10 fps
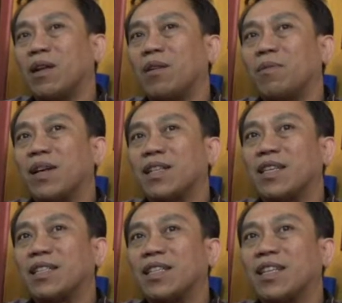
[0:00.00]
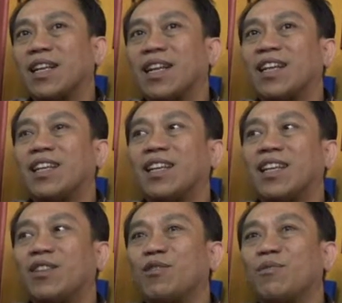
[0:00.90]
kalau bahasa sederhananya
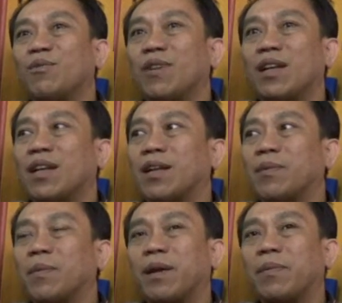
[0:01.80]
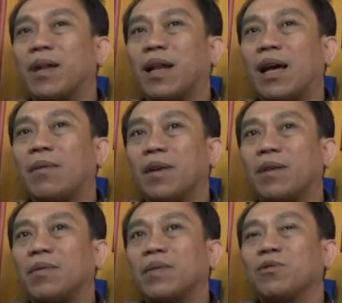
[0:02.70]
ditumbuhkan dalam beberapa
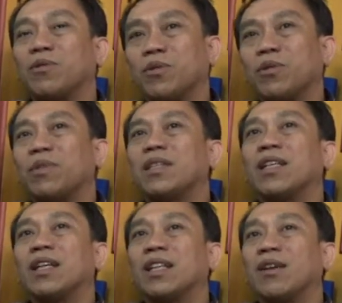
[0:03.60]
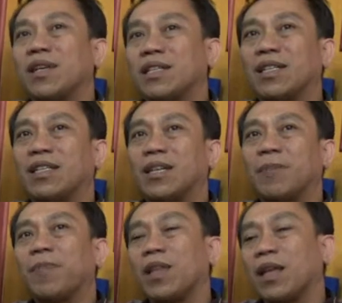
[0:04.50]
lama untuk bisa diketahui hasilnya.
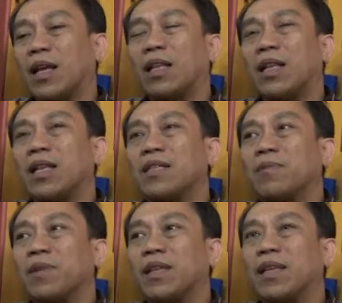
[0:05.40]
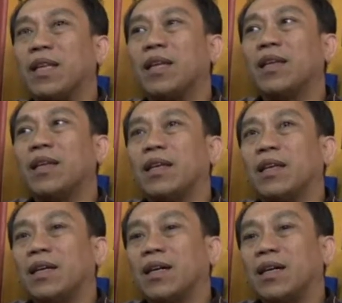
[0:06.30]
Karena tidak seperti
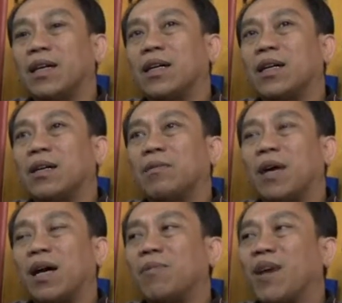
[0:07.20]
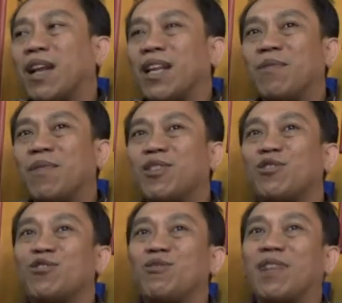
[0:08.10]
Eh, bahan-bahan kimia
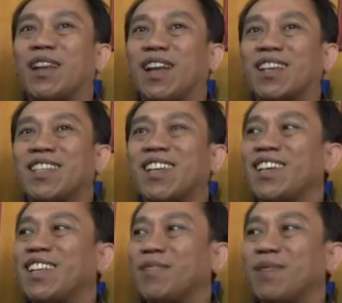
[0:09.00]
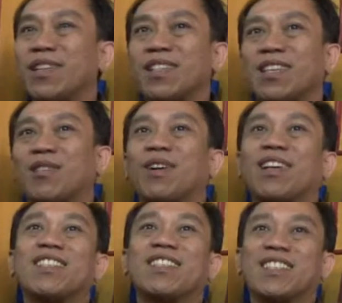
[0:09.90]
cukup direaksikan kimia satu
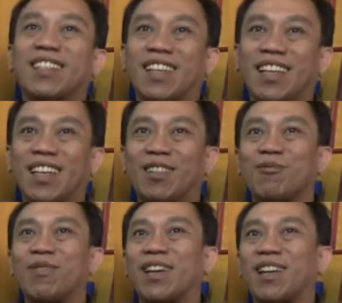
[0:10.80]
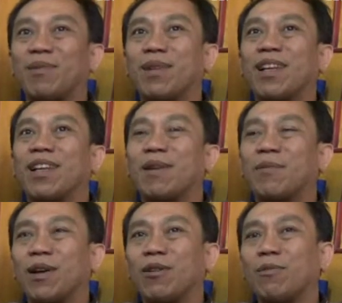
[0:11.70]
hari selesai atau dua hari paling
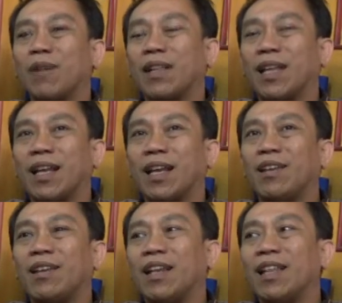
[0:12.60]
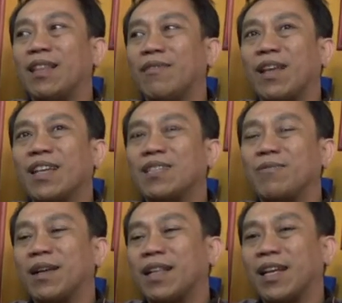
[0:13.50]
lama. Kalau bakteri,
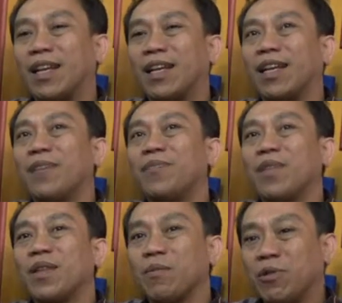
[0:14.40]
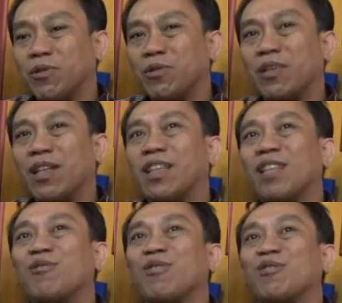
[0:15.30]
identifikasi bakteri, prosedur kita
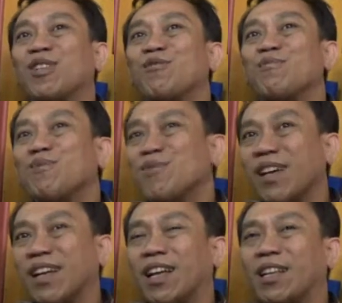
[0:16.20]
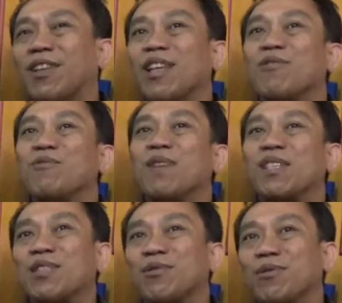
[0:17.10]
itu harus ditumbuhkan atau
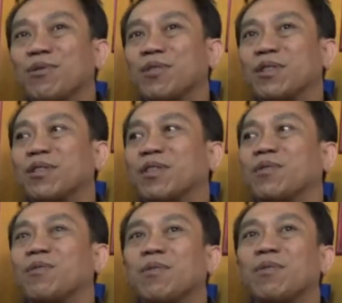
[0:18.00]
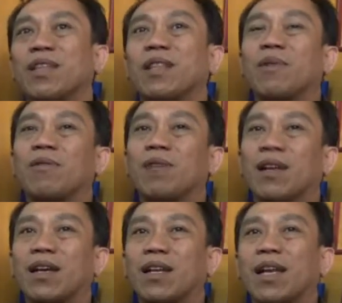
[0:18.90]
diinkubasi dulu sebelum kita
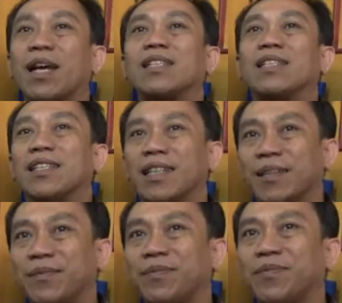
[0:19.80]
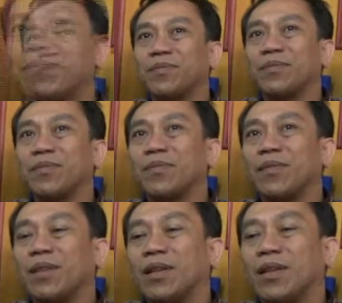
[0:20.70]
mengeluarkan hasilnya.
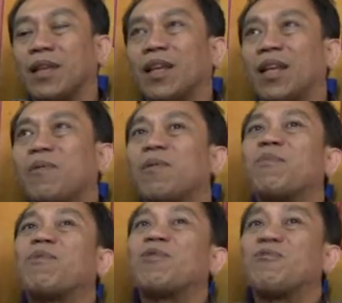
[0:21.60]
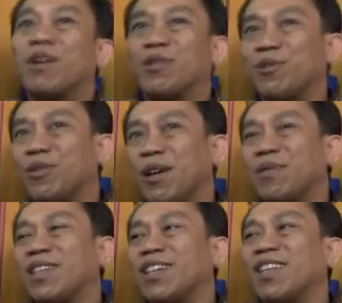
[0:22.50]
Hmm. Dan ini memang perlu waktu, tidak
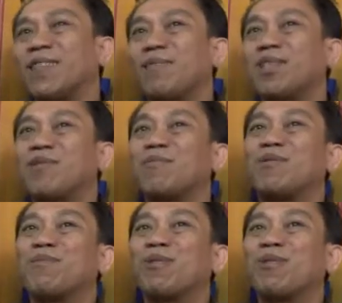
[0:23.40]
bisa kita percepat